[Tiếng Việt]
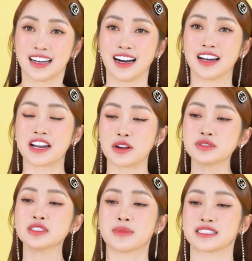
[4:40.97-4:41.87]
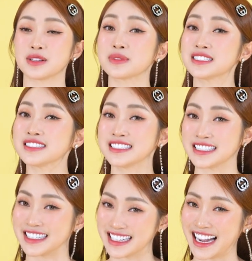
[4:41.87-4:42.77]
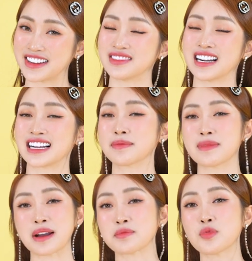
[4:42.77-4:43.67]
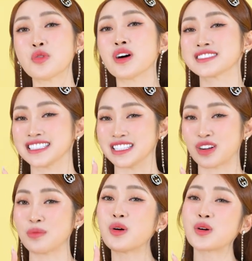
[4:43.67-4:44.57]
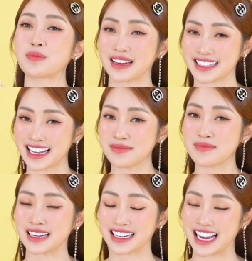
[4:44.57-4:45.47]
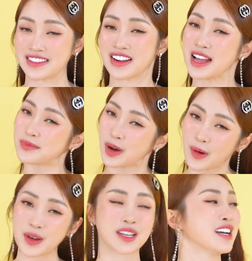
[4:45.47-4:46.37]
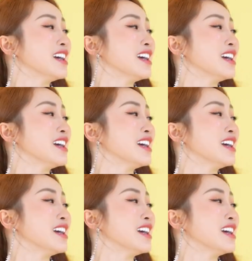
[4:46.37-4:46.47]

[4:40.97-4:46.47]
à, Nếu như mà trong cái chương trình đợt này mà các bạn mua chỉ có bộ mặt kem mặt ngày và đêm thôi,